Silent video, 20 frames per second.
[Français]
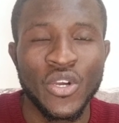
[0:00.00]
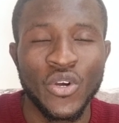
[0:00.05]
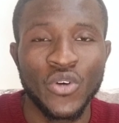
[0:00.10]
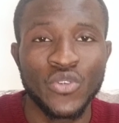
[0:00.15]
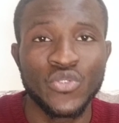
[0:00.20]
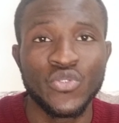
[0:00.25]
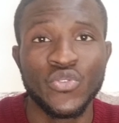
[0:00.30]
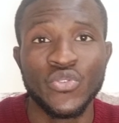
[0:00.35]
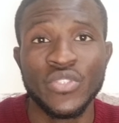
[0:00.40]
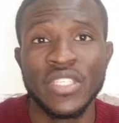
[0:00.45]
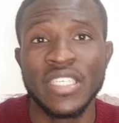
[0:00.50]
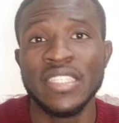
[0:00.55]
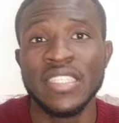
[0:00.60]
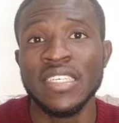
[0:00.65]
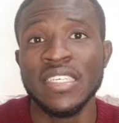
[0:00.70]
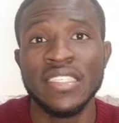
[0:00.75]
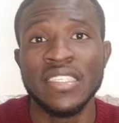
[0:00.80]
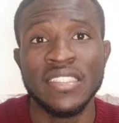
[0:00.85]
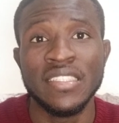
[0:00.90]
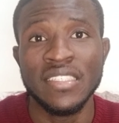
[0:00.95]
On donnait
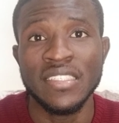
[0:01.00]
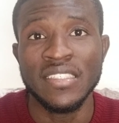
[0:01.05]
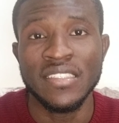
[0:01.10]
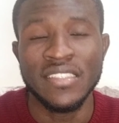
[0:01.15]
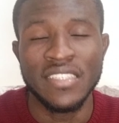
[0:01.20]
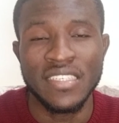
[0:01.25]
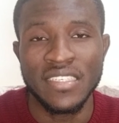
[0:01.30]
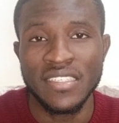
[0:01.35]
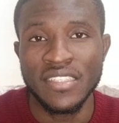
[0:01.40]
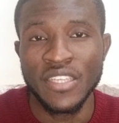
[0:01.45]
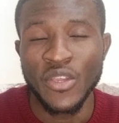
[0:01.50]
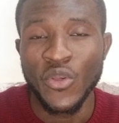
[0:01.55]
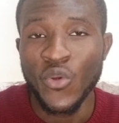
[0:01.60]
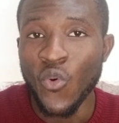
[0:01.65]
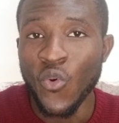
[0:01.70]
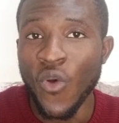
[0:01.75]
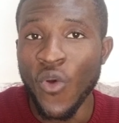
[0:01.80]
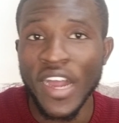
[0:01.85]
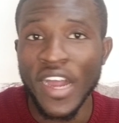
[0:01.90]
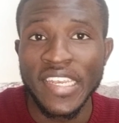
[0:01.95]
des, des, des,
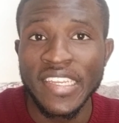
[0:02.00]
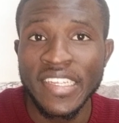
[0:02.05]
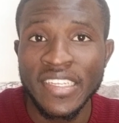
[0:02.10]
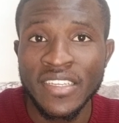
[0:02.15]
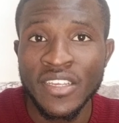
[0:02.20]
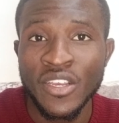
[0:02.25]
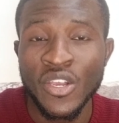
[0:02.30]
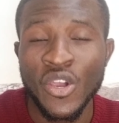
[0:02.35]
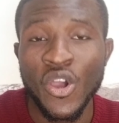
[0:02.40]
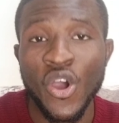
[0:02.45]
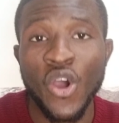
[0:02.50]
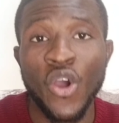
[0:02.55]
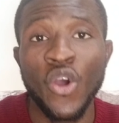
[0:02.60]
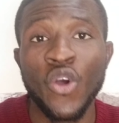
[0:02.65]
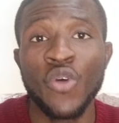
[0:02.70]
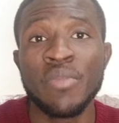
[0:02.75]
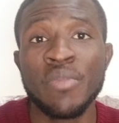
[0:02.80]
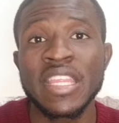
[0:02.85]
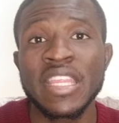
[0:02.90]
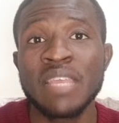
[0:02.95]
cours en ligne. On
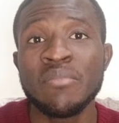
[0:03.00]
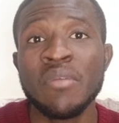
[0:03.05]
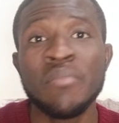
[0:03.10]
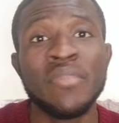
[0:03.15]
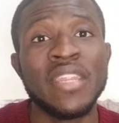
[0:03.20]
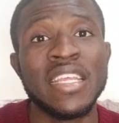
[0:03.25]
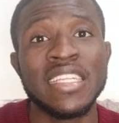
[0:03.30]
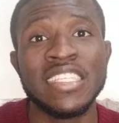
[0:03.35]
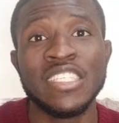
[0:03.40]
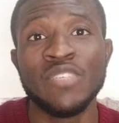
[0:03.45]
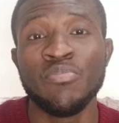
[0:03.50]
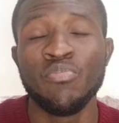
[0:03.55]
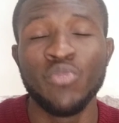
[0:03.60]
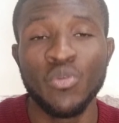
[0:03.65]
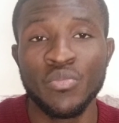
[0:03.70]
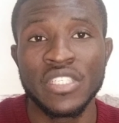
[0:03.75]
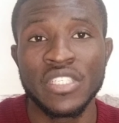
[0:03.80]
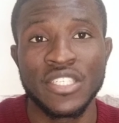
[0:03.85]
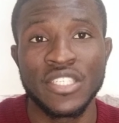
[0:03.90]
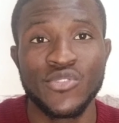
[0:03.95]
remettait même des
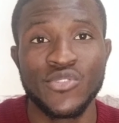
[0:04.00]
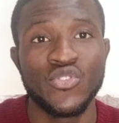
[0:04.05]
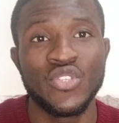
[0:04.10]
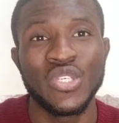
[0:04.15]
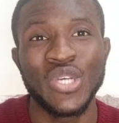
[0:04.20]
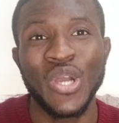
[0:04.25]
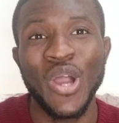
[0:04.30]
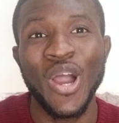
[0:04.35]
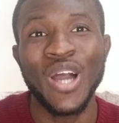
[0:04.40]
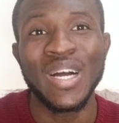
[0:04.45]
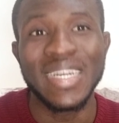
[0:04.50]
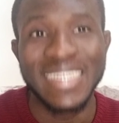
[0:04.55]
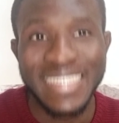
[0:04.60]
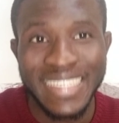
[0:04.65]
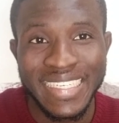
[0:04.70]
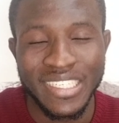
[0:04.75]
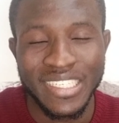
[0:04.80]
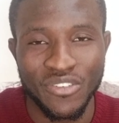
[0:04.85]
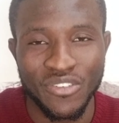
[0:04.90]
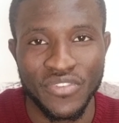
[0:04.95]
diplômes des étudiants en
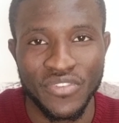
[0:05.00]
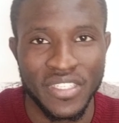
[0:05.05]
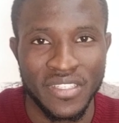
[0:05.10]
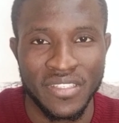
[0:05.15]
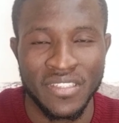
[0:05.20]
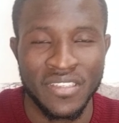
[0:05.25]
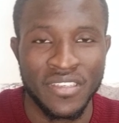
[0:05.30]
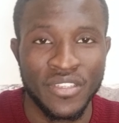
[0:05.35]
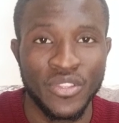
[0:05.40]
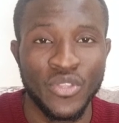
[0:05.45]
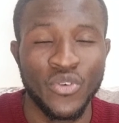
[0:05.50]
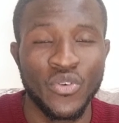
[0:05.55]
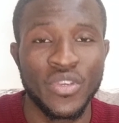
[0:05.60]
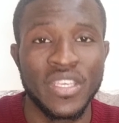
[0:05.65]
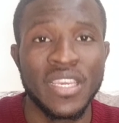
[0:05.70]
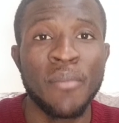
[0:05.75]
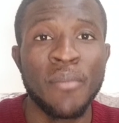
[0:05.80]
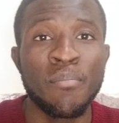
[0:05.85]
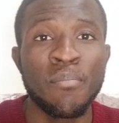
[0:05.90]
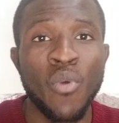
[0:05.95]
ligne, en fait. Donc, il
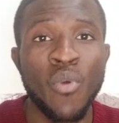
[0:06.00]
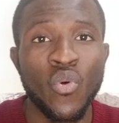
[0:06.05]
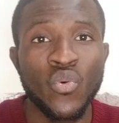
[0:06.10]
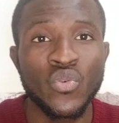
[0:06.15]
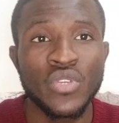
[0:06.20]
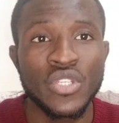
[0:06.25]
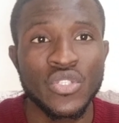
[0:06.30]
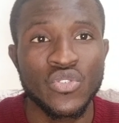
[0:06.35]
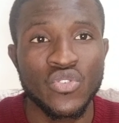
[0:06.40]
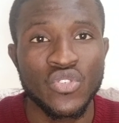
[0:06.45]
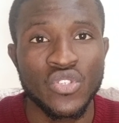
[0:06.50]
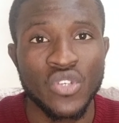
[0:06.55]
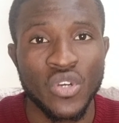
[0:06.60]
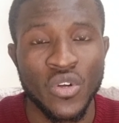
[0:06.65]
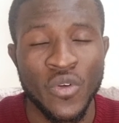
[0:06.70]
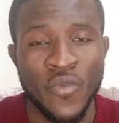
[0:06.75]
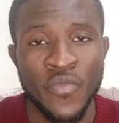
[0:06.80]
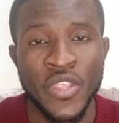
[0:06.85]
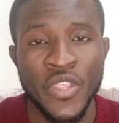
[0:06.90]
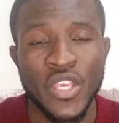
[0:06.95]
y a beaucoup
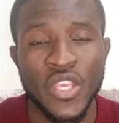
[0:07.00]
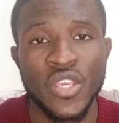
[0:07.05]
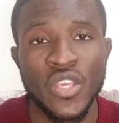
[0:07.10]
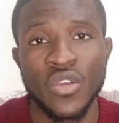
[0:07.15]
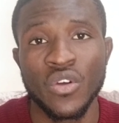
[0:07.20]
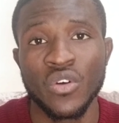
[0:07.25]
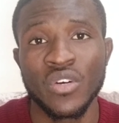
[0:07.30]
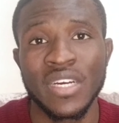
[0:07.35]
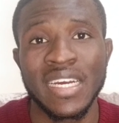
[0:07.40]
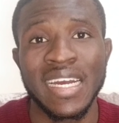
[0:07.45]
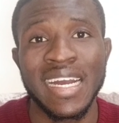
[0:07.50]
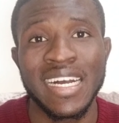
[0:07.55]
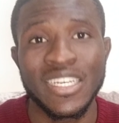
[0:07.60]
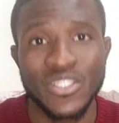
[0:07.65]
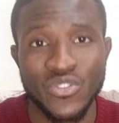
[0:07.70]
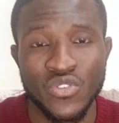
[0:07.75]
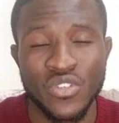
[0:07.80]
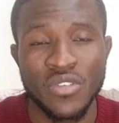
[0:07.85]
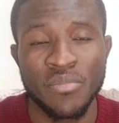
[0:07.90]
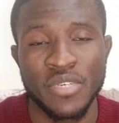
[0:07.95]
d'étudiants qui ont
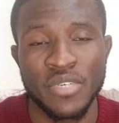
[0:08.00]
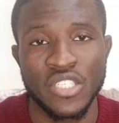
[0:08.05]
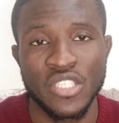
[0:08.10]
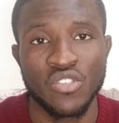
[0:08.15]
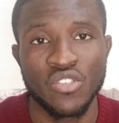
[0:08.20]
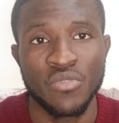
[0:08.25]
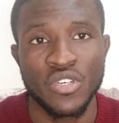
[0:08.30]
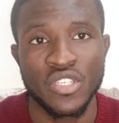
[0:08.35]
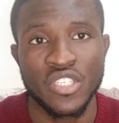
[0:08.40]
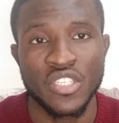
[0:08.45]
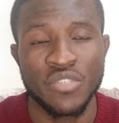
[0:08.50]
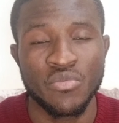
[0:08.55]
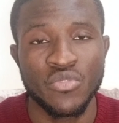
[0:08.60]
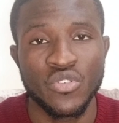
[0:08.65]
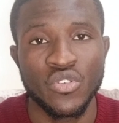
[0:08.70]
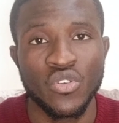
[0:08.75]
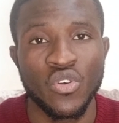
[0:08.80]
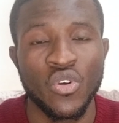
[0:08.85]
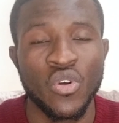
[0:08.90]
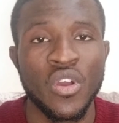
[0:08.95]
gradué précisément en chiffre
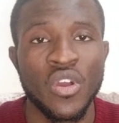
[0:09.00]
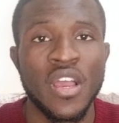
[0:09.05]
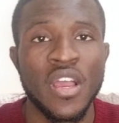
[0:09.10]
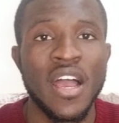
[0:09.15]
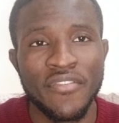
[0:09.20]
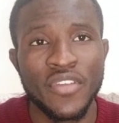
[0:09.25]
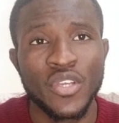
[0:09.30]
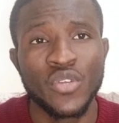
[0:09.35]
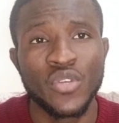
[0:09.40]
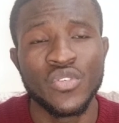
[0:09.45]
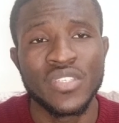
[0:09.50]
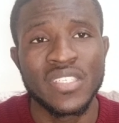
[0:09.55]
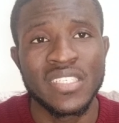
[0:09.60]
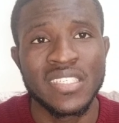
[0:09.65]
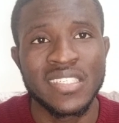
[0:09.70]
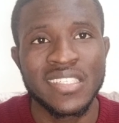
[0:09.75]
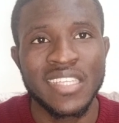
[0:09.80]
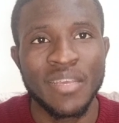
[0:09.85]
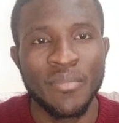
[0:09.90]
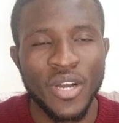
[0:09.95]
du nom avec le
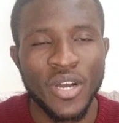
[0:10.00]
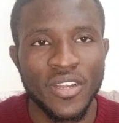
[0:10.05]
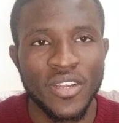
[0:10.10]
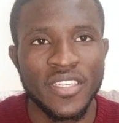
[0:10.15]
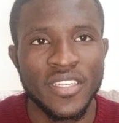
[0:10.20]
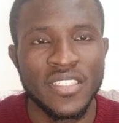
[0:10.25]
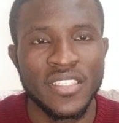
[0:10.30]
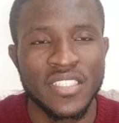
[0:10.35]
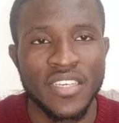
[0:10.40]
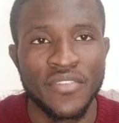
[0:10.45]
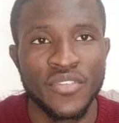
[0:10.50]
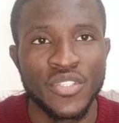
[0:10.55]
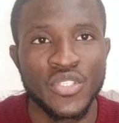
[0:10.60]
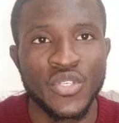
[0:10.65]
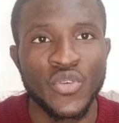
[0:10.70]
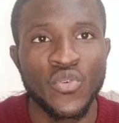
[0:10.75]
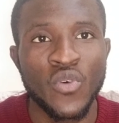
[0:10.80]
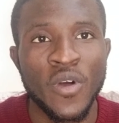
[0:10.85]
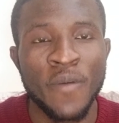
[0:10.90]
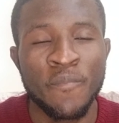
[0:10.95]
système en ligne. Ça veut
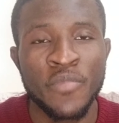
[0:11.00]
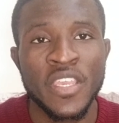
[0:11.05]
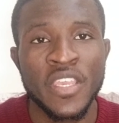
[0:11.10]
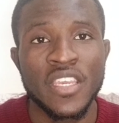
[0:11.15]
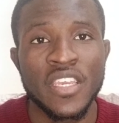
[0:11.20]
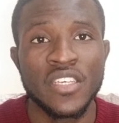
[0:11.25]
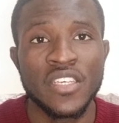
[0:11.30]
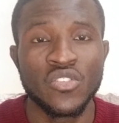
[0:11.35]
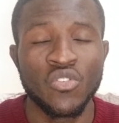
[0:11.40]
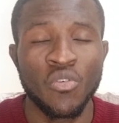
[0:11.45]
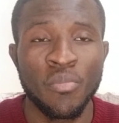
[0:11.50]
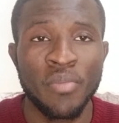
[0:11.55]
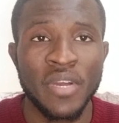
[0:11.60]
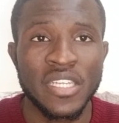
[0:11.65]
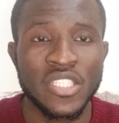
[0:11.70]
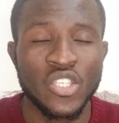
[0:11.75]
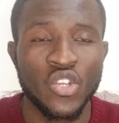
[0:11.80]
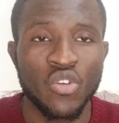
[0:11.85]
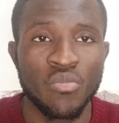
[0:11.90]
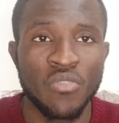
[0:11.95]
dire quoi Ils ont
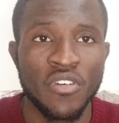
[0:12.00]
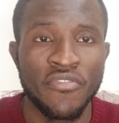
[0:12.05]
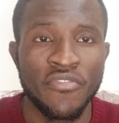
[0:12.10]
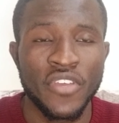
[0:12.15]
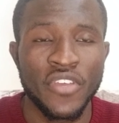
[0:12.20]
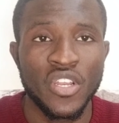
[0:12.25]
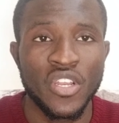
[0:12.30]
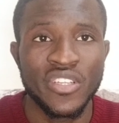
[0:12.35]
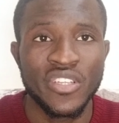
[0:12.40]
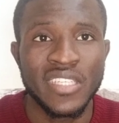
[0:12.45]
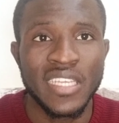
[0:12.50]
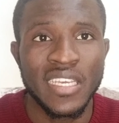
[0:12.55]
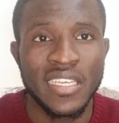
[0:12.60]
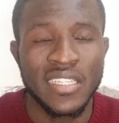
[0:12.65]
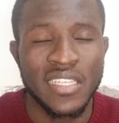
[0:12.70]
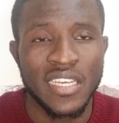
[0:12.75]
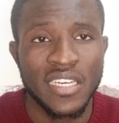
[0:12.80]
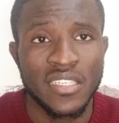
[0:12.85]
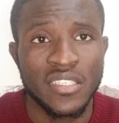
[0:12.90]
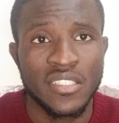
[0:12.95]
pratiquement fait leur
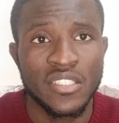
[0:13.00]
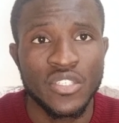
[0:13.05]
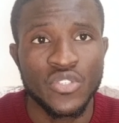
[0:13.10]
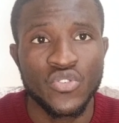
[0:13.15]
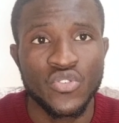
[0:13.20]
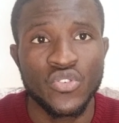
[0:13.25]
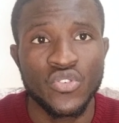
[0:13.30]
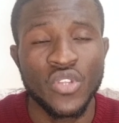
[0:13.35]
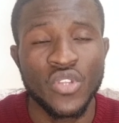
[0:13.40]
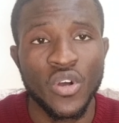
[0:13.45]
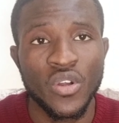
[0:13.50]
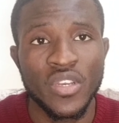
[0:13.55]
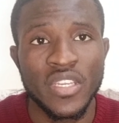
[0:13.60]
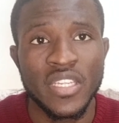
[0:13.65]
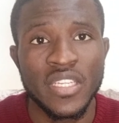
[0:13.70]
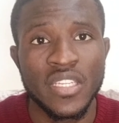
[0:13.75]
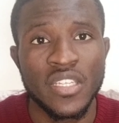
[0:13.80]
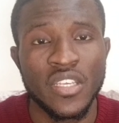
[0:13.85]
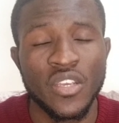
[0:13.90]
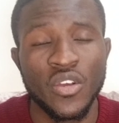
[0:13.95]
dernières années d'études en
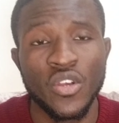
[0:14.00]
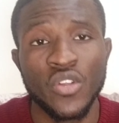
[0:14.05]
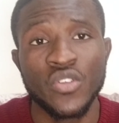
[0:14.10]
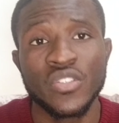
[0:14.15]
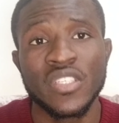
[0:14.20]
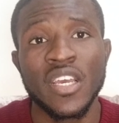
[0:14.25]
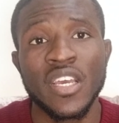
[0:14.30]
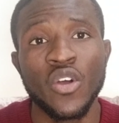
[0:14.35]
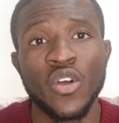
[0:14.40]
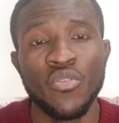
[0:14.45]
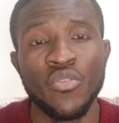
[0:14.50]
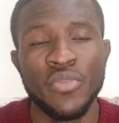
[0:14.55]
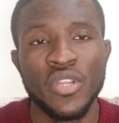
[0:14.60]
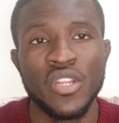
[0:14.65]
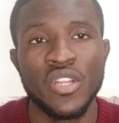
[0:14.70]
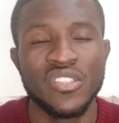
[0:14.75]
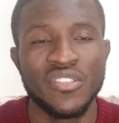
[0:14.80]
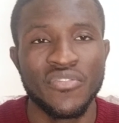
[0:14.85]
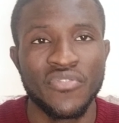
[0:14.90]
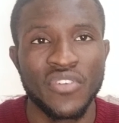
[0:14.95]
ligne et on les a remis
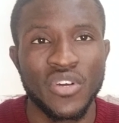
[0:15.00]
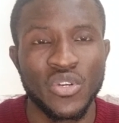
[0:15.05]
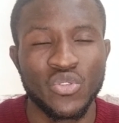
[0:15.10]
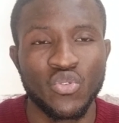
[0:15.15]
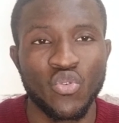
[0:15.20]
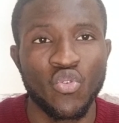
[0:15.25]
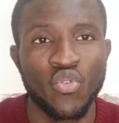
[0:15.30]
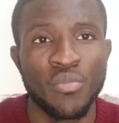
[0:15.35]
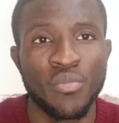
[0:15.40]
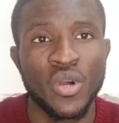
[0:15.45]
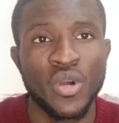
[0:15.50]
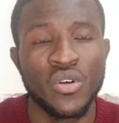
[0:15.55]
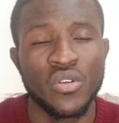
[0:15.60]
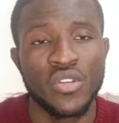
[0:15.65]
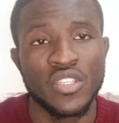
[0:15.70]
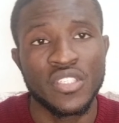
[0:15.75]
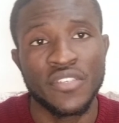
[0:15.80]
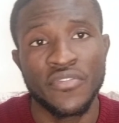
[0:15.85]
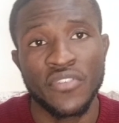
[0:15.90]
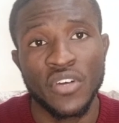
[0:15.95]
les différents documents,
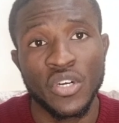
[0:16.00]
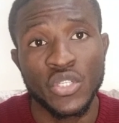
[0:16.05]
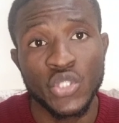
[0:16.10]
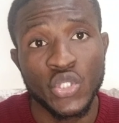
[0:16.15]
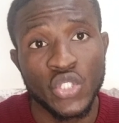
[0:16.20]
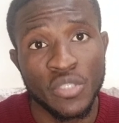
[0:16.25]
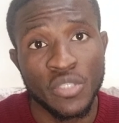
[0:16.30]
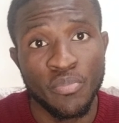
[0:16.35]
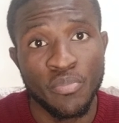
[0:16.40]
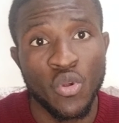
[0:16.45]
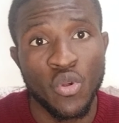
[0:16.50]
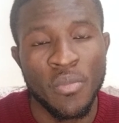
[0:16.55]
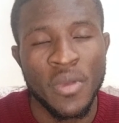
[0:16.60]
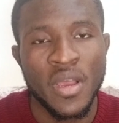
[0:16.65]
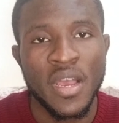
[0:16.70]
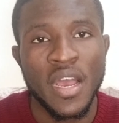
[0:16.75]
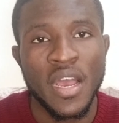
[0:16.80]
les différents diplômes